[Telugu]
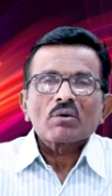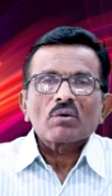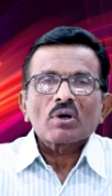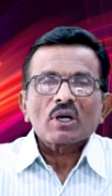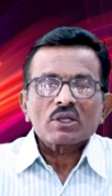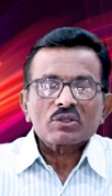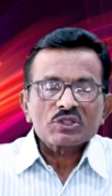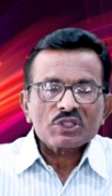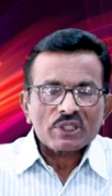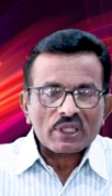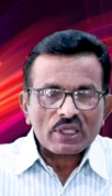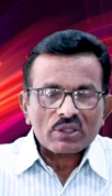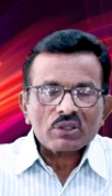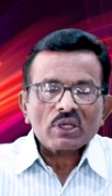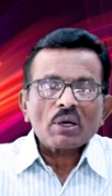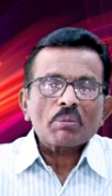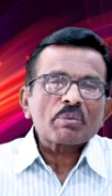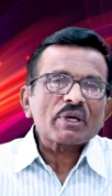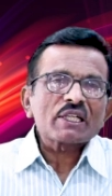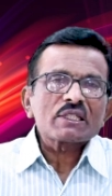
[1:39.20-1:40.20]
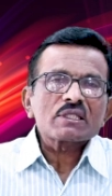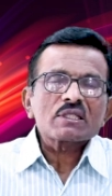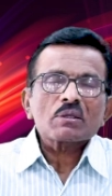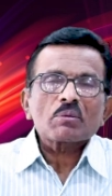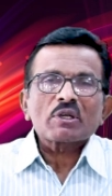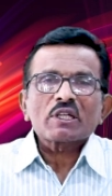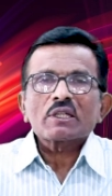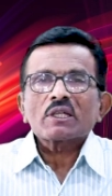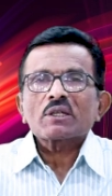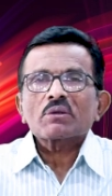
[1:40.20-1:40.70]
వారు చెరకు
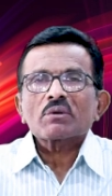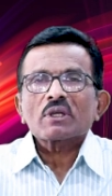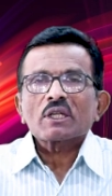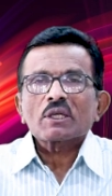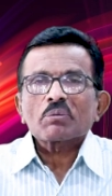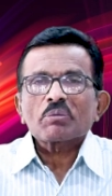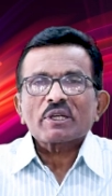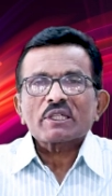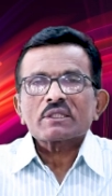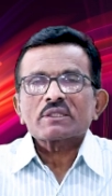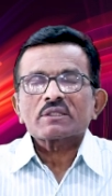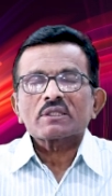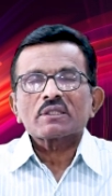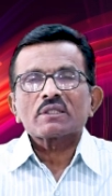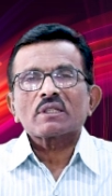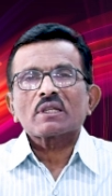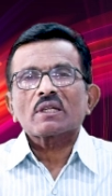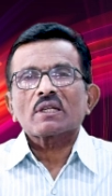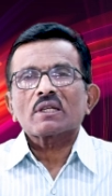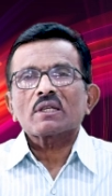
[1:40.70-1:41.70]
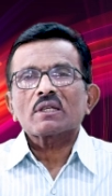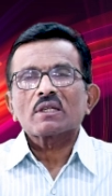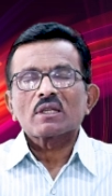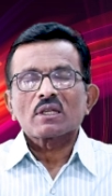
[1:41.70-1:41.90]
అప్పగించబడినటువంటి పరిస్థితిని